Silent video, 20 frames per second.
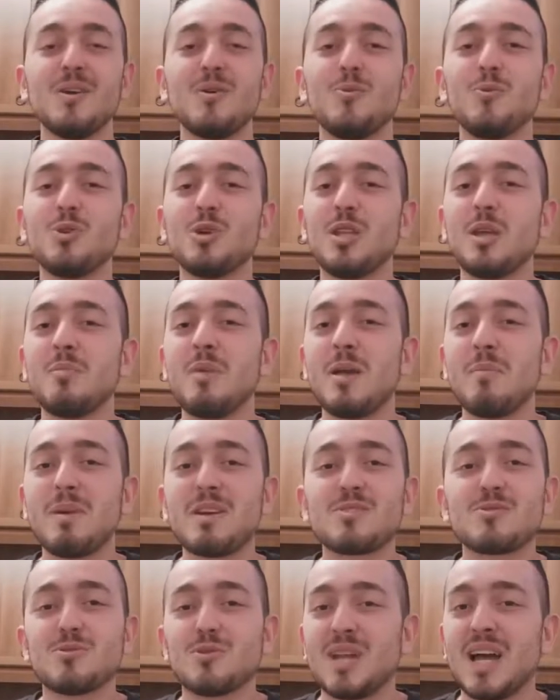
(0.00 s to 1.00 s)
uno dei miei
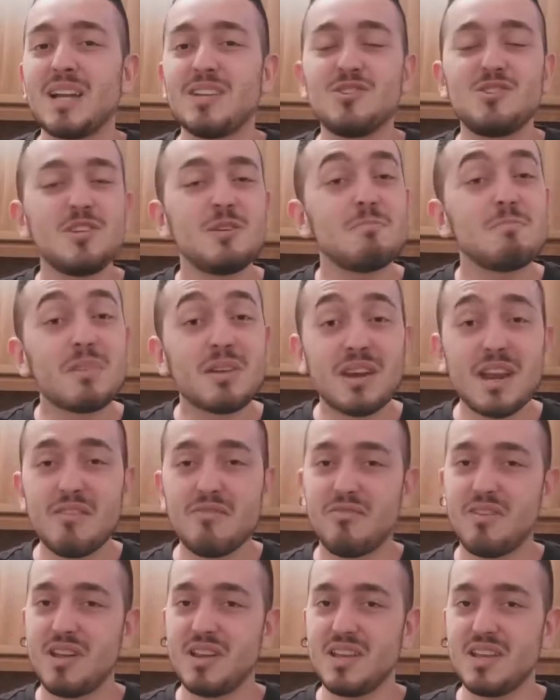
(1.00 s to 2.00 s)
personaggi
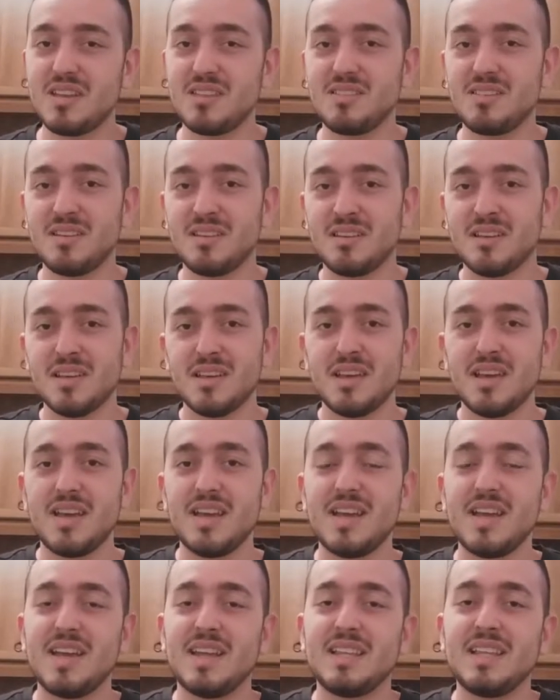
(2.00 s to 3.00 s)
preferiti
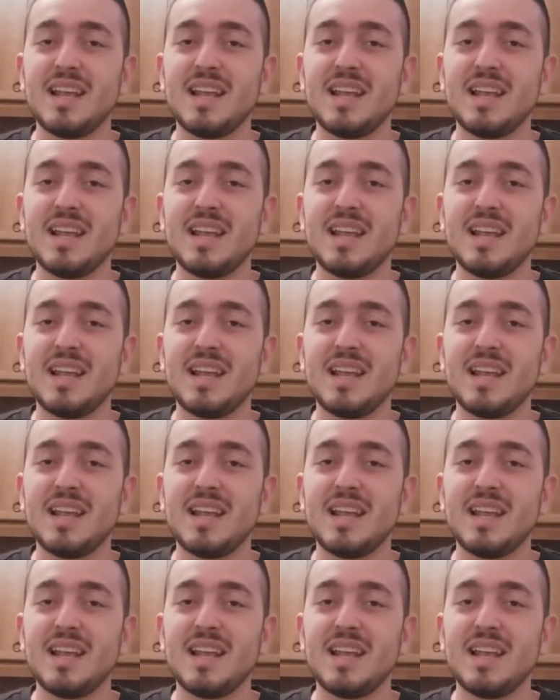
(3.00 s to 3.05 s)
eh,